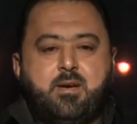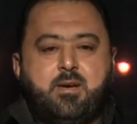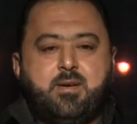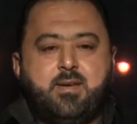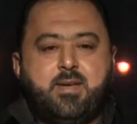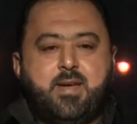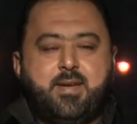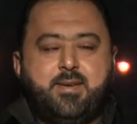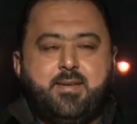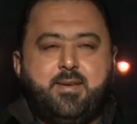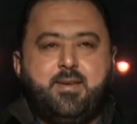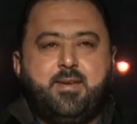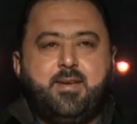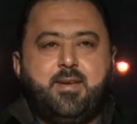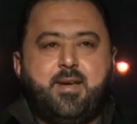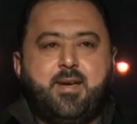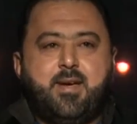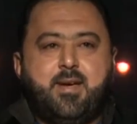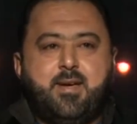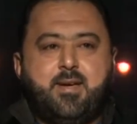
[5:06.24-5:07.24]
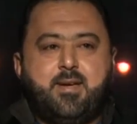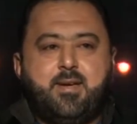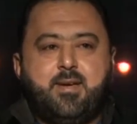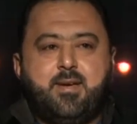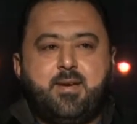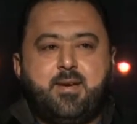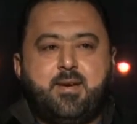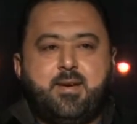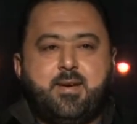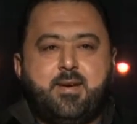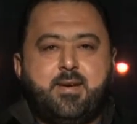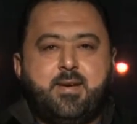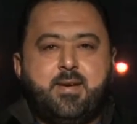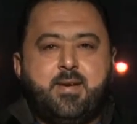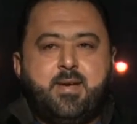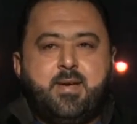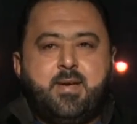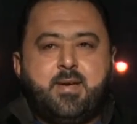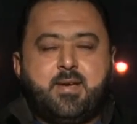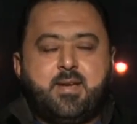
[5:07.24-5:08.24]
يعني هي هي
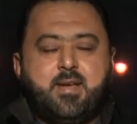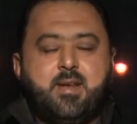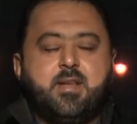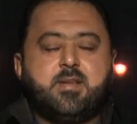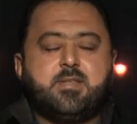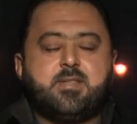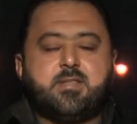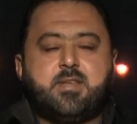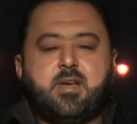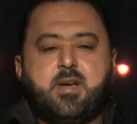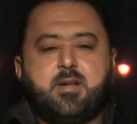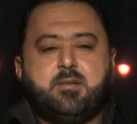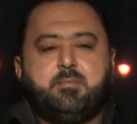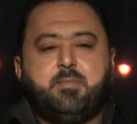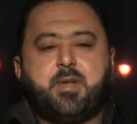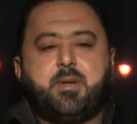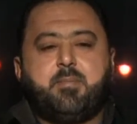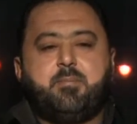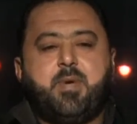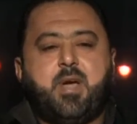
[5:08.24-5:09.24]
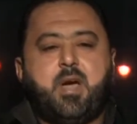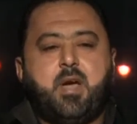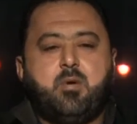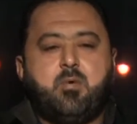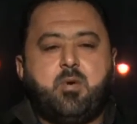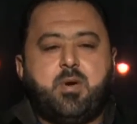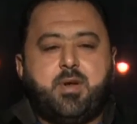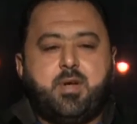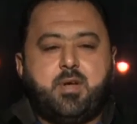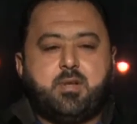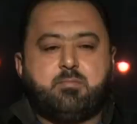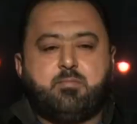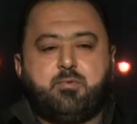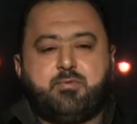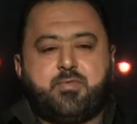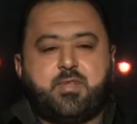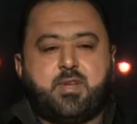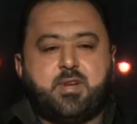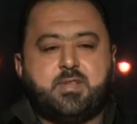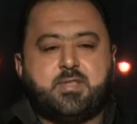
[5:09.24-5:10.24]
كل انسان بيربي حيوانات
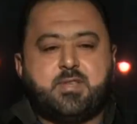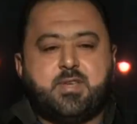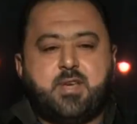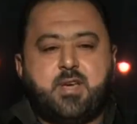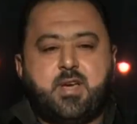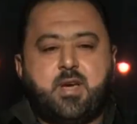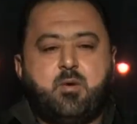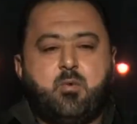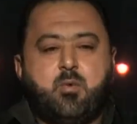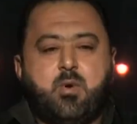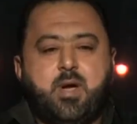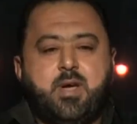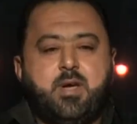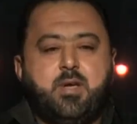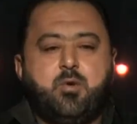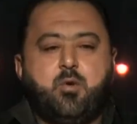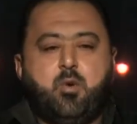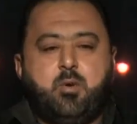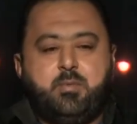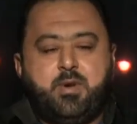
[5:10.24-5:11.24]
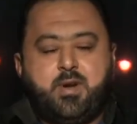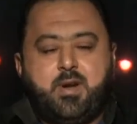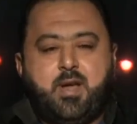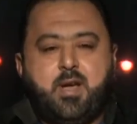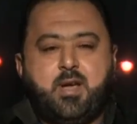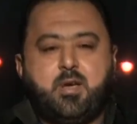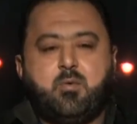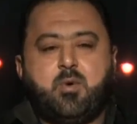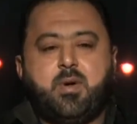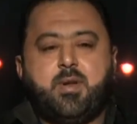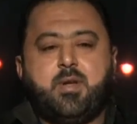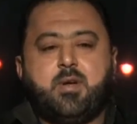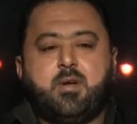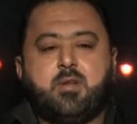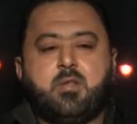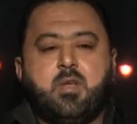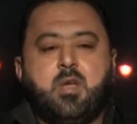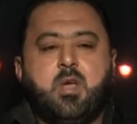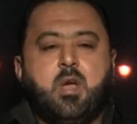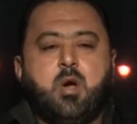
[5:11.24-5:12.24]
مفترسه او اي نوع من الحيوانات
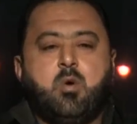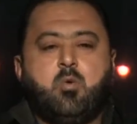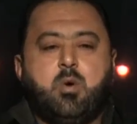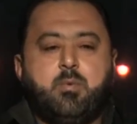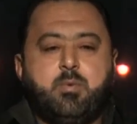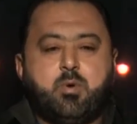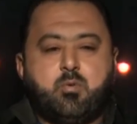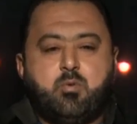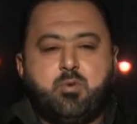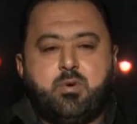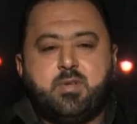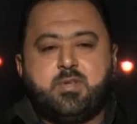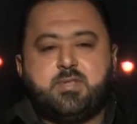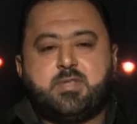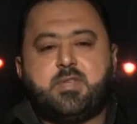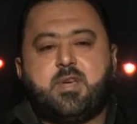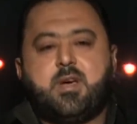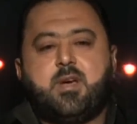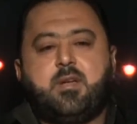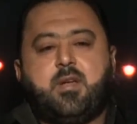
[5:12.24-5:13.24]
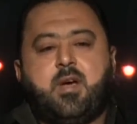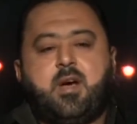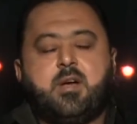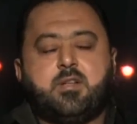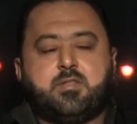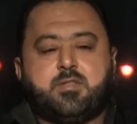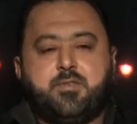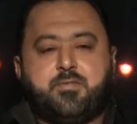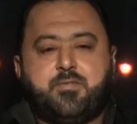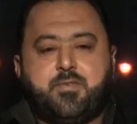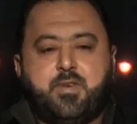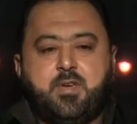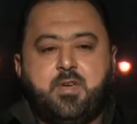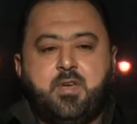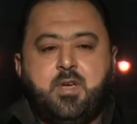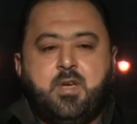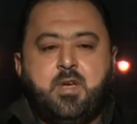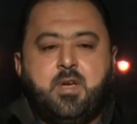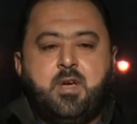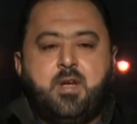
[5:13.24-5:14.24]
هو بيكون انسان عاطفي
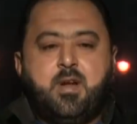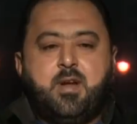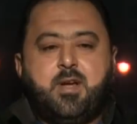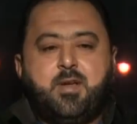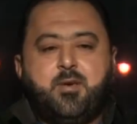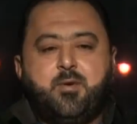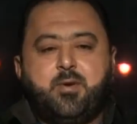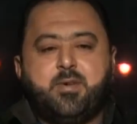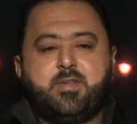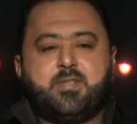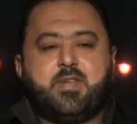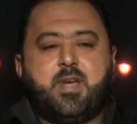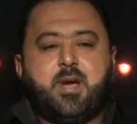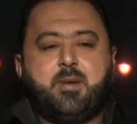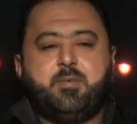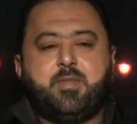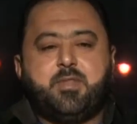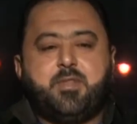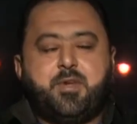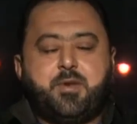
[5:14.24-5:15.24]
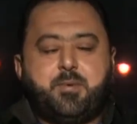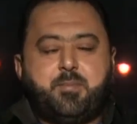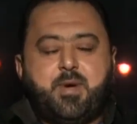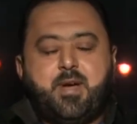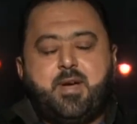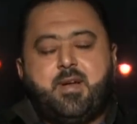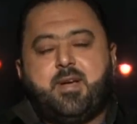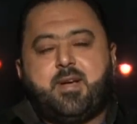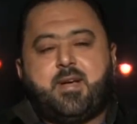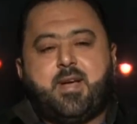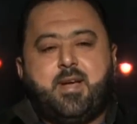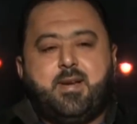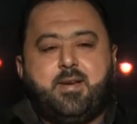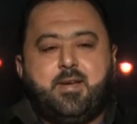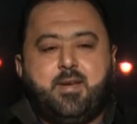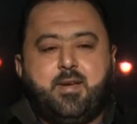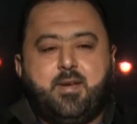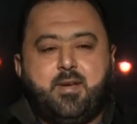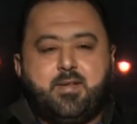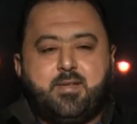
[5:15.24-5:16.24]
لانه انت عم تدير بالك
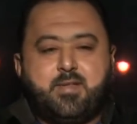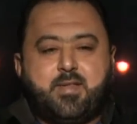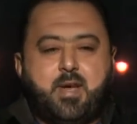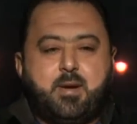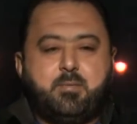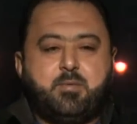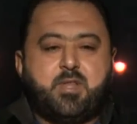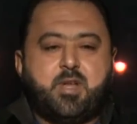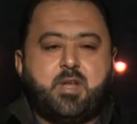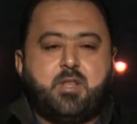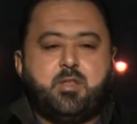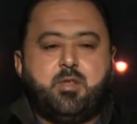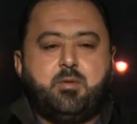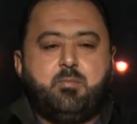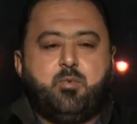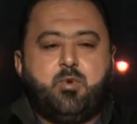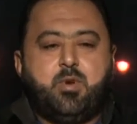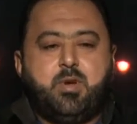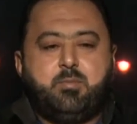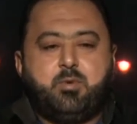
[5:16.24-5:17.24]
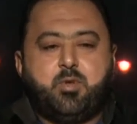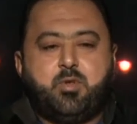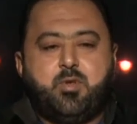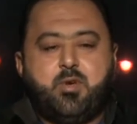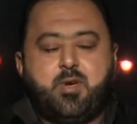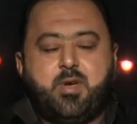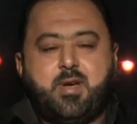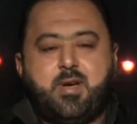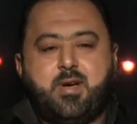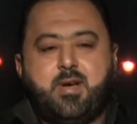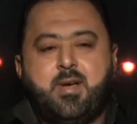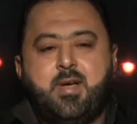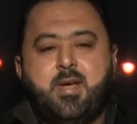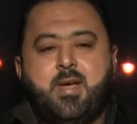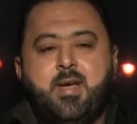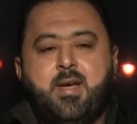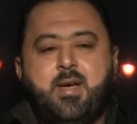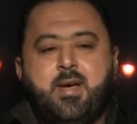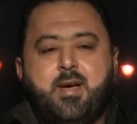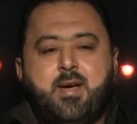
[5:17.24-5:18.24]
عليه انت عم تقدم له اللي بده اياه
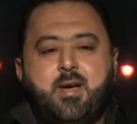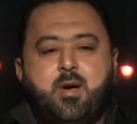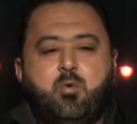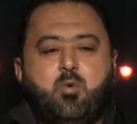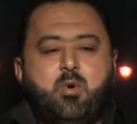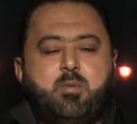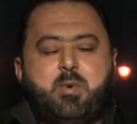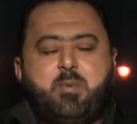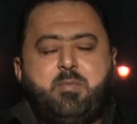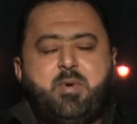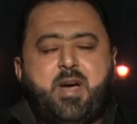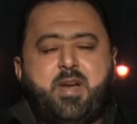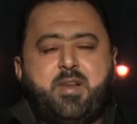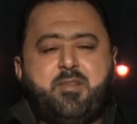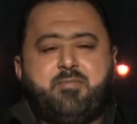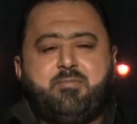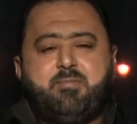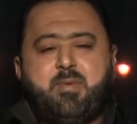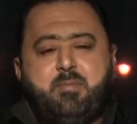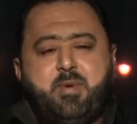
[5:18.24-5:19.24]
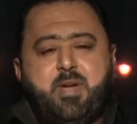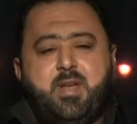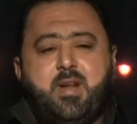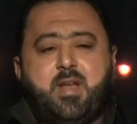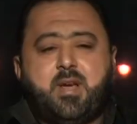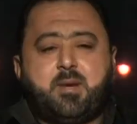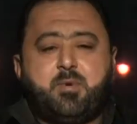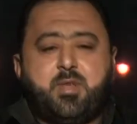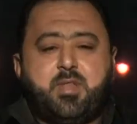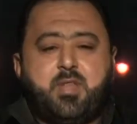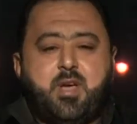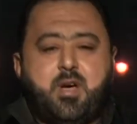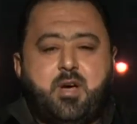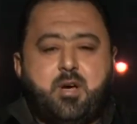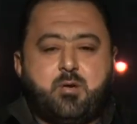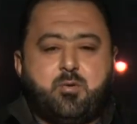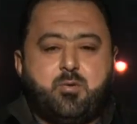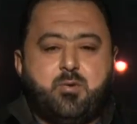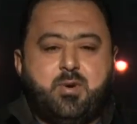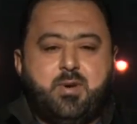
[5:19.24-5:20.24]
آه، هو ما بيعرف ما بيقول لك بدي
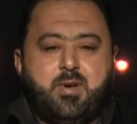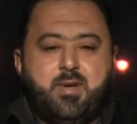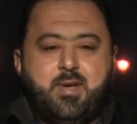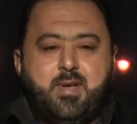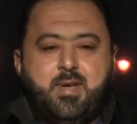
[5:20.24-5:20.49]
اكل